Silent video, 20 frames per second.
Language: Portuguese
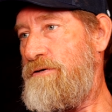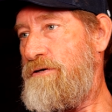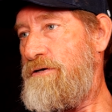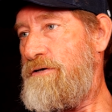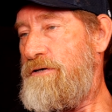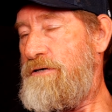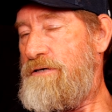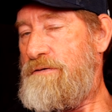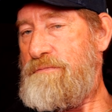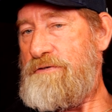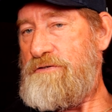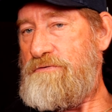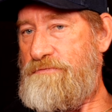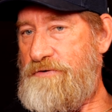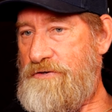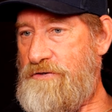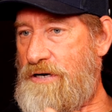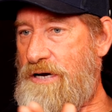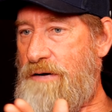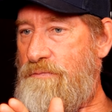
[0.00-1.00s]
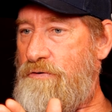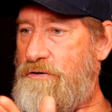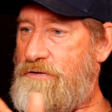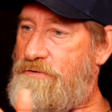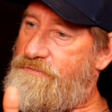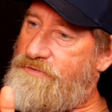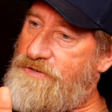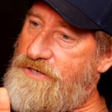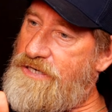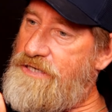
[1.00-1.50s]
Uhum. Mas o vento acabou
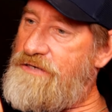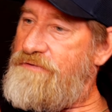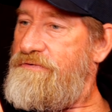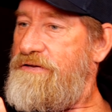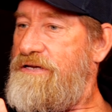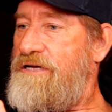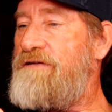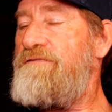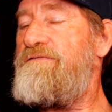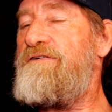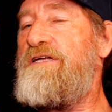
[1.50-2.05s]
indo virando, virando,